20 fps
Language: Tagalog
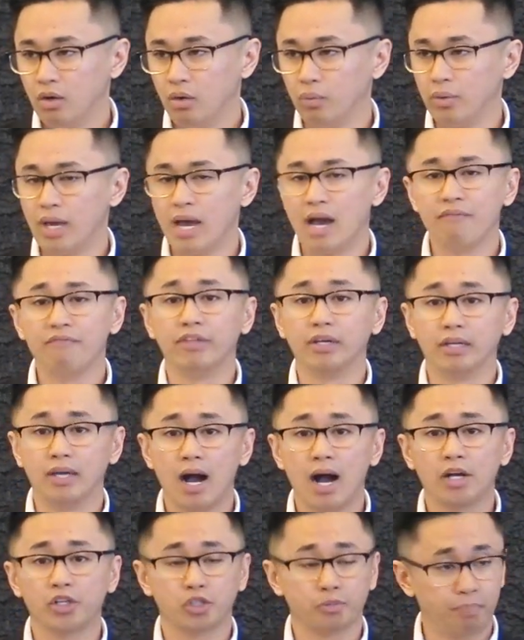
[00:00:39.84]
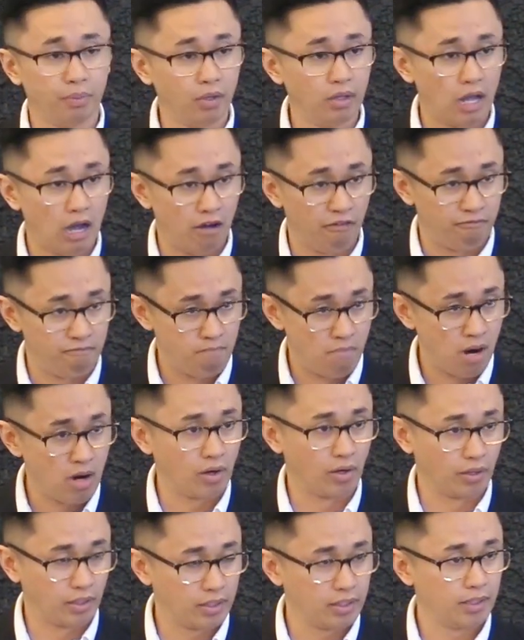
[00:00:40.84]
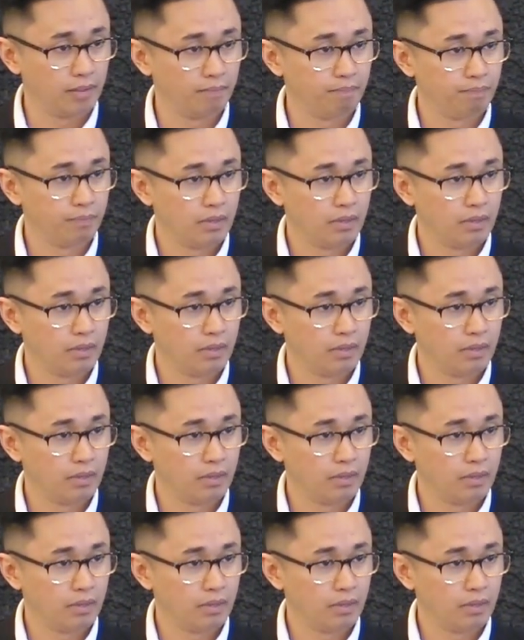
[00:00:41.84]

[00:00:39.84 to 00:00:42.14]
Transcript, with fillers: We have the Gospel of Mark.